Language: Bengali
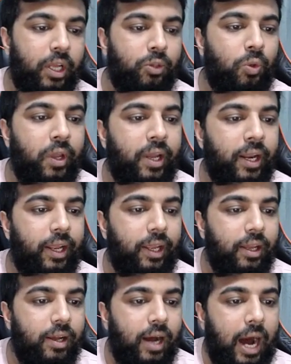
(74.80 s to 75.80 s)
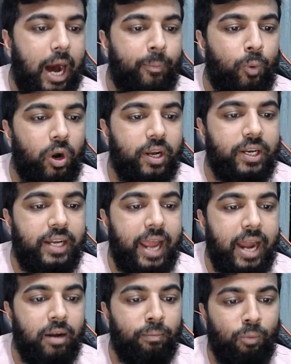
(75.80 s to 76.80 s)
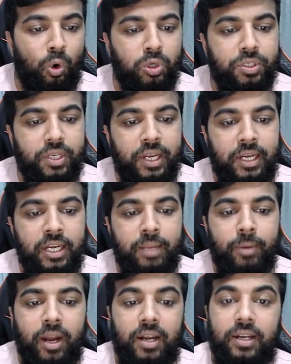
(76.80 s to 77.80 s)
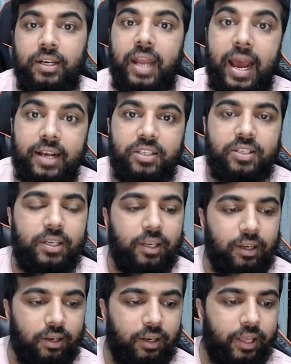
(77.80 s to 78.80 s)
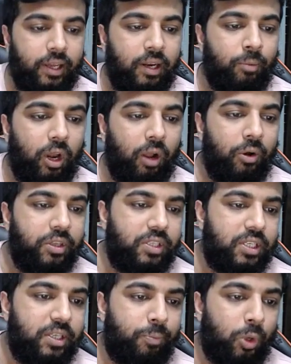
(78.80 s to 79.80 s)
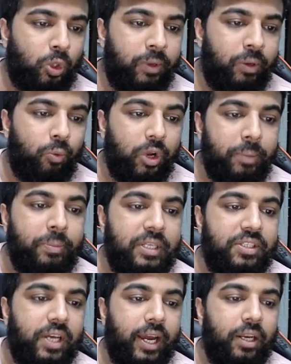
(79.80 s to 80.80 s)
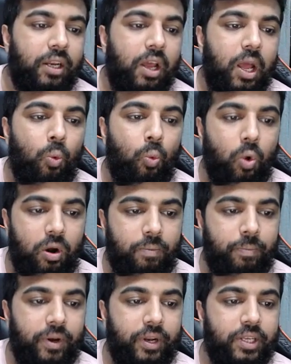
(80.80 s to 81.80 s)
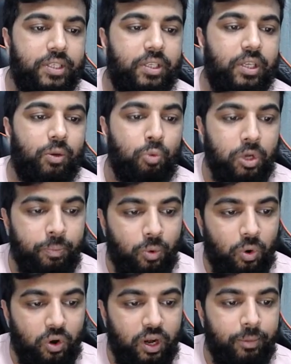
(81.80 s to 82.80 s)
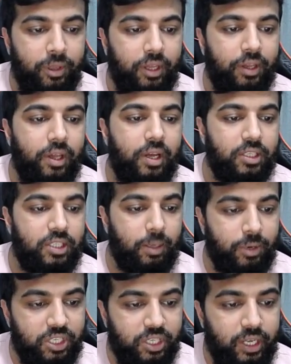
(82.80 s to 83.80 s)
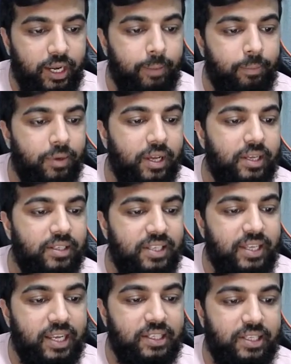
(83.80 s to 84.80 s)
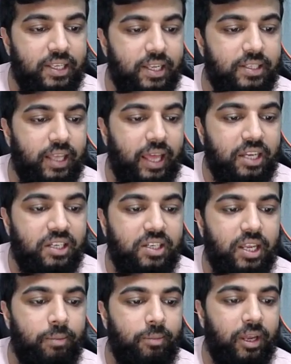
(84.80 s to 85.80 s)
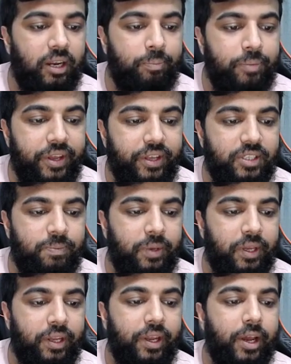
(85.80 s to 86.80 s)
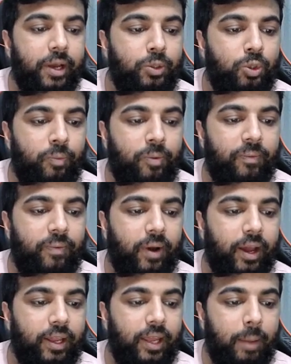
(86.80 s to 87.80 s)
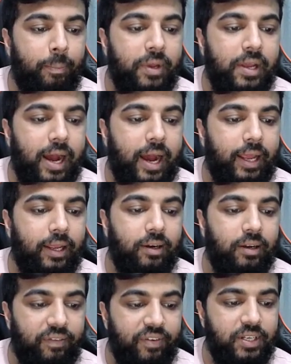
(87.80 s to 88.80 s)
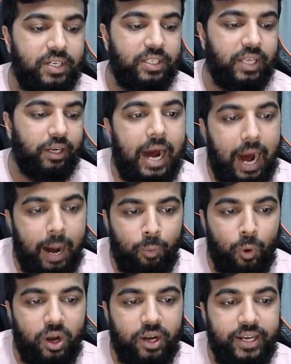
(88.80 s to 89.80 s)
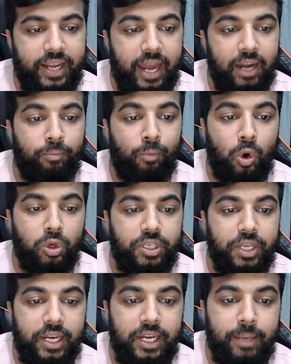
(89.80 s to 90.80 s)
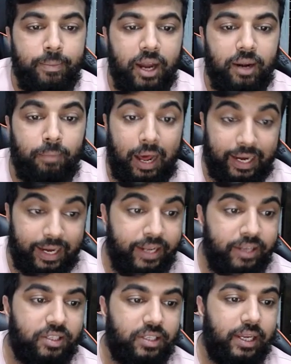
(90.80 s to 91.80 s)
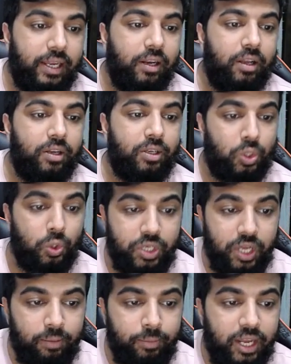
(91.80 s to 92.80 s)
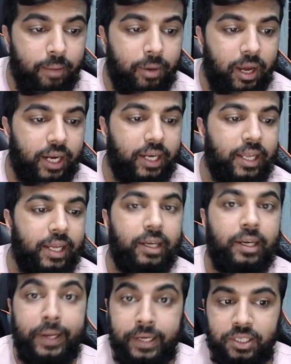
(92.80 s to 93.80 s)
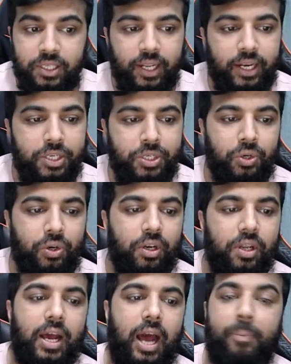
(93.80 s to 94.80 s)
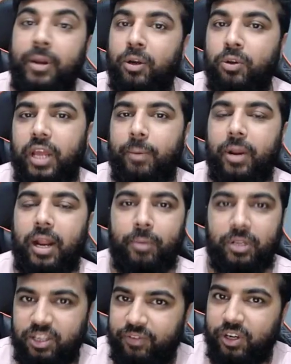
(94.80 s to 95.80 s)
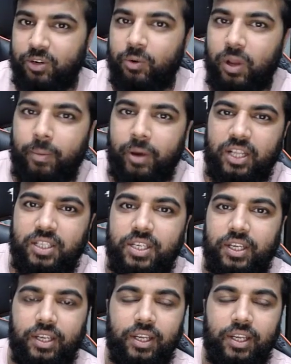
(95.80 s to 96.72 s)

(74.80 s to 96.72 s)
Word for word: তো এখানে আপওয়ার্ক টেন মোস্ট ইন ডিমান্ড ট্যাক স্কিল এখানে বলা হয়েছে যে প্রথমে ওয়েব ডিজাইন ওয়ার্ড প্রেস ওয়েব প্রোগ্রামিং জাভাস্ক্রিপ্ট সিএসএস এইচটিএমএল পিএসপি শপিফাই এপিআই গ্রাফিক ডিজাইন আপওয়ার্ক টেন মোস্ট ইন ডিমান্ড মার্কেটিং স্কিল সোশ্যাল মিডিয়া মার্কেটিং লিড জেনারেশন আপনি একটু দেখবেন আমরা যে ভিডিওগুলো বানাচ্ছি